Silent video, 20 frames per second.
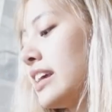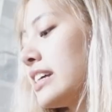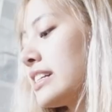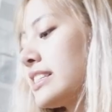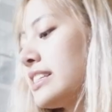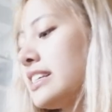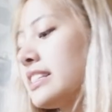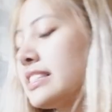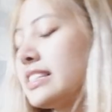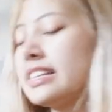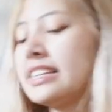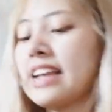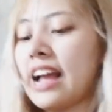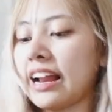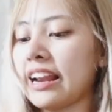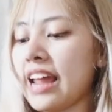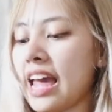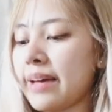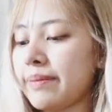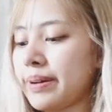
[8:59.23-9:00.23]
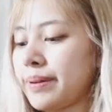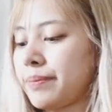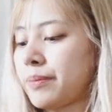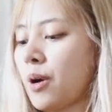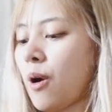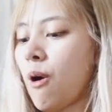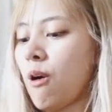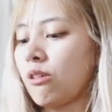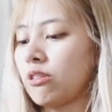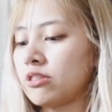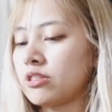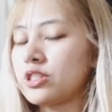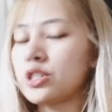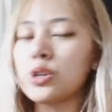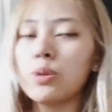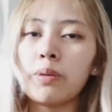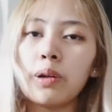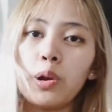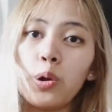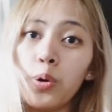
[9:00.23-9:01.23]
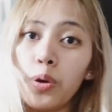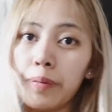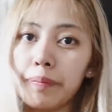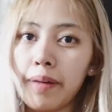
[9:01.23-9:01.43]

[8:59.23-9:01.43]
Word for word: จริงๆอยากได้แบบของโจมาโลน